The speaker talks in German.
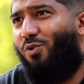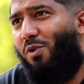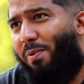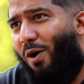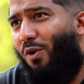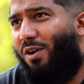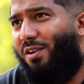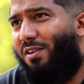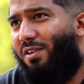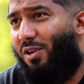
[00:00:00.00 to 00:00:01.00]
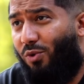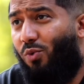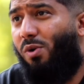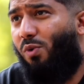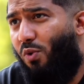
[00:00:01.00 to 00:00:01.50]
nur brauchen oder
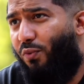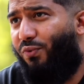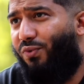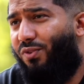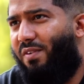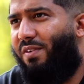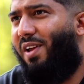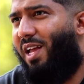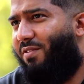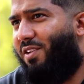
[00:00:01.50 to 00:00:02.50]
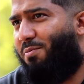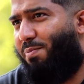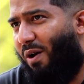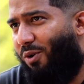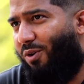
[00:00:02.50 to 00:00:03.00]
nur rufen, wenn wir etwas
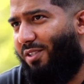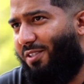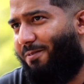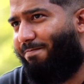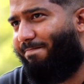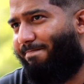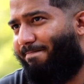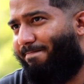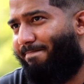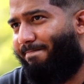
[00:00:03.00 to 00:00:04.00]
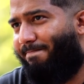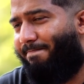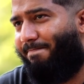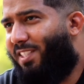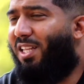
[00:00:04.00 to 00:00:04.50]
brauchen?
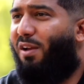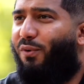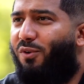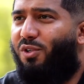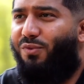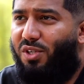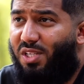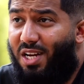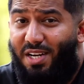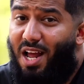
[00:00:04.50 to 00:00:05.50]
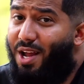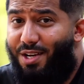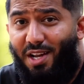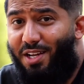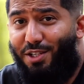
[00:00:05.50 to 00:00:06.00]
Jeder von uns würde sagen,
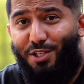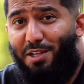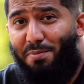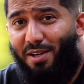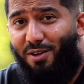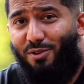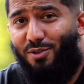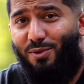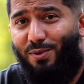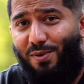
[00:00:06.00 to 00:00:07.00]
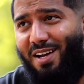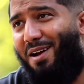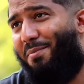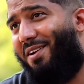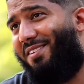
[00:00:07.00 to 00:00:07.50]
nein, nein, ich liebe Allah so.
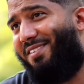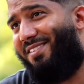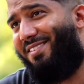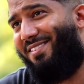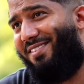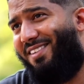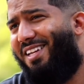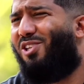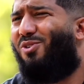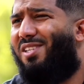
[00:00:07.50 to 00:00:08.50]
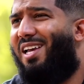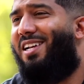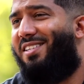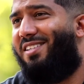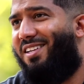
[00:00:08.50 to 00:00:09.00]
Aber lasst uns
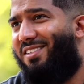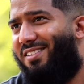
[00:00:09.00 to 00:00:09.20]
ehrlich sein.